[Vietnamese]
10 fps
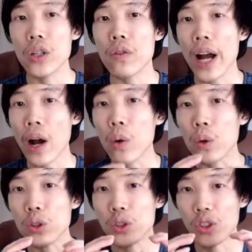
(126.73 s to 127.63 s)
vào
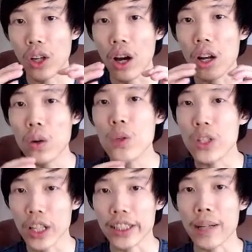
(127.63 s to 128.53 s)

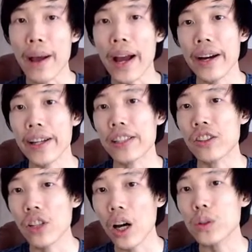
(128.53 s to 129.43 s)
solution các bạn ơi
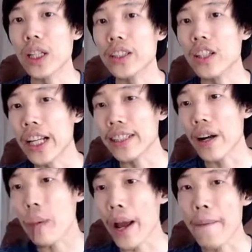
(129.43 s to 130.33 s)
solution có nghĩa là sao
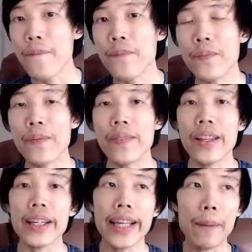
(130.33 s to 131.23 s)
các bạn
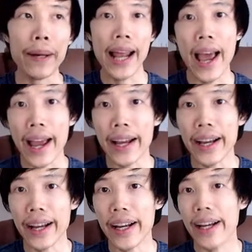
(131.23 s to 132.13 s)
đi gặp khách hàng
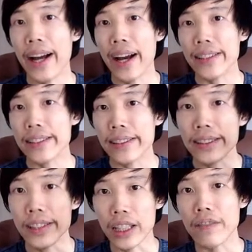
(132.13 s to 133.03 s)

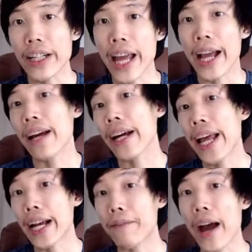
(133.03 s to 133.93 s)
những cái vấn đề các khách
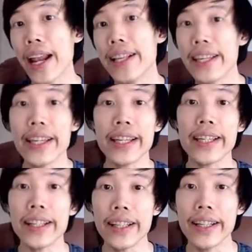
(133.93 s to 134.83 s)
hàng gặp phải là gì
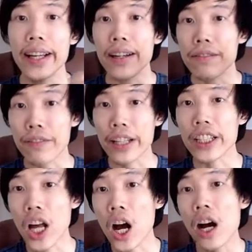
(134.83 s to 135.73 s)
và từ
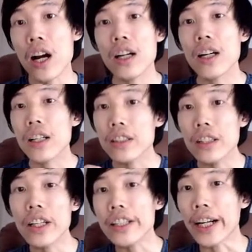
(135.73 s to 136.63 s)
đó
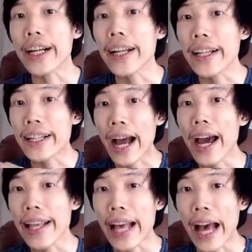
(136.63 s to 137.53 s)
đưa ra những
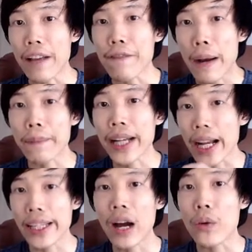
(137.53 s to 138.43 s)
cái giải pháp khác
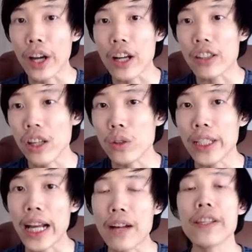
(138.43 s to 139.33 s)
nhau những cái solution
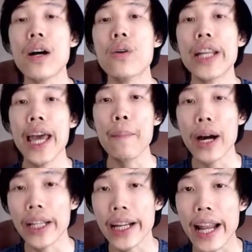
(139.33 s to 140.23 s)
khác nhau để mà
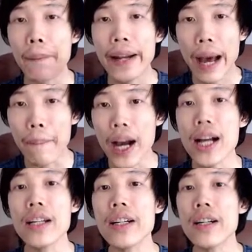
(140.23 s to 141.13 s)
có thể đáp, đáp
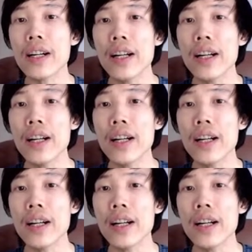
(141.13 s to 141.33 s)
ứng được